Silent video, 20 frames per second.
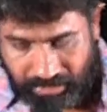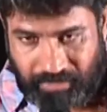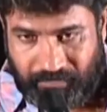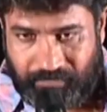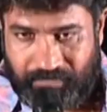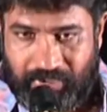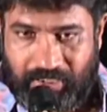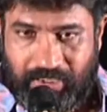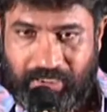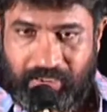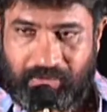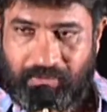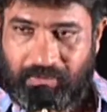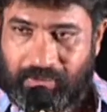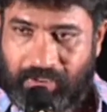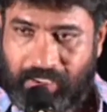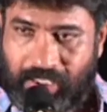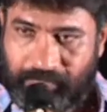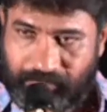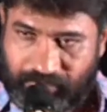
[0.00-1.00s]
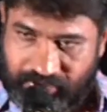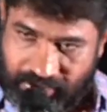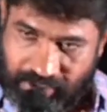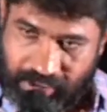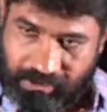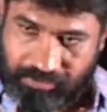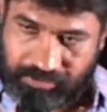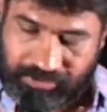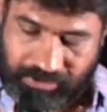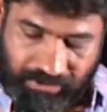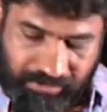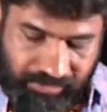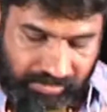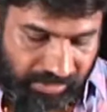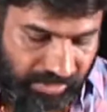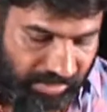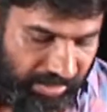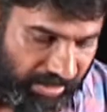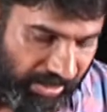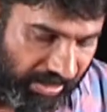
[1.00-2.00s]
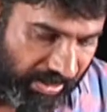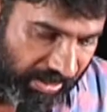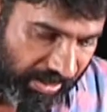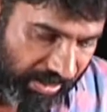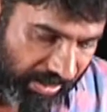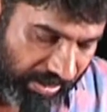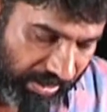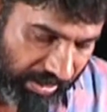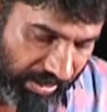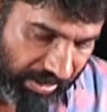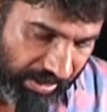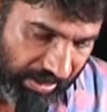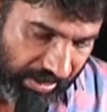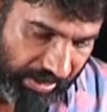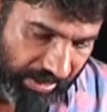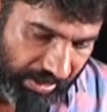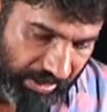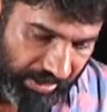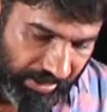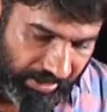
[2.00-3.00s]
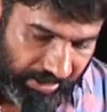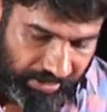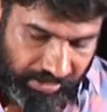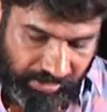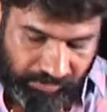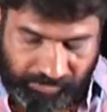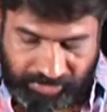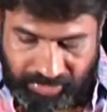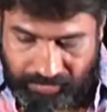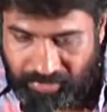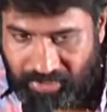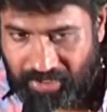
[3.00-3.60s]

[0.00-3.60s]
లాగా నేను పిలే రాజేంద్రప్రసాద్ గారు వచ్చారు అలాగే నాకు